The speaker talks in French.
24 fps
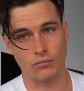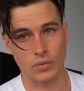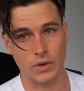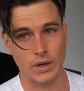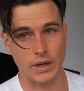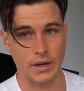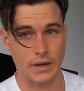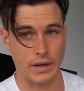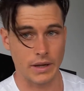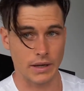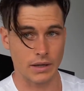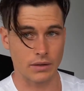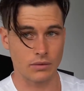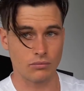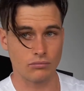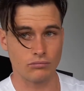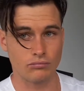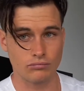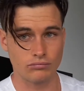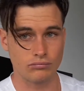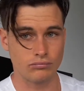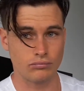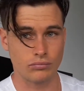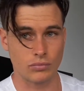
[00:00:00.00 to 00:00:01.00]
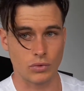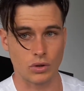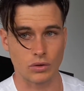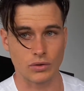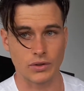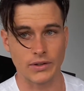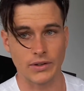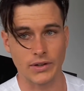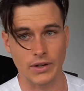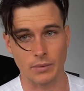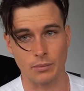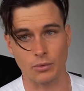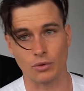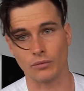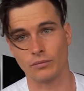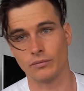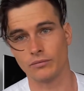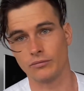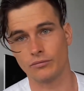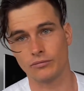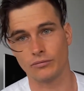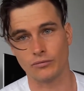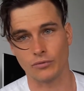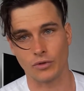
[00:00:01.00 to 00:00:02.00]
les liens en description.
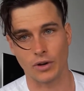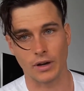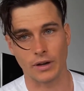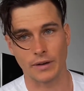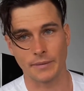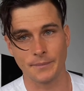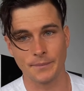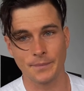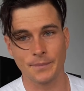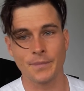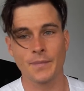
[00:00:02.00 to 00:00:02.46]
Voilà.